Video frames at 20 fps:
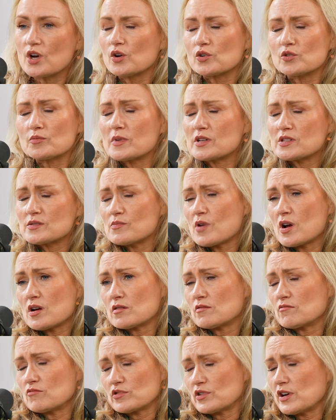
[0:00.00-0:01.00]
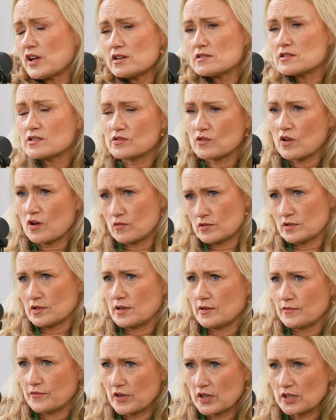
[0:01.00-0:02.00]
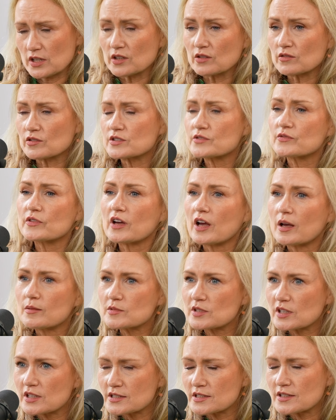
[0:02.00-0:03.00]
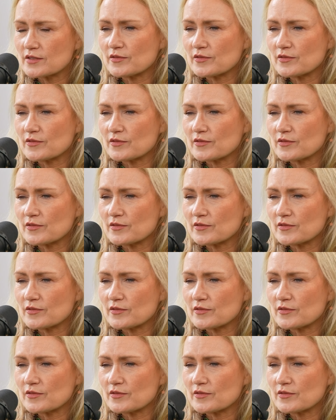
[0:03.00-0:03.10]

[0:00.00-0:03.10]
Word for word: die meisten machen, lernen es zu Hause einfach nicht. Und deswegen haben sie als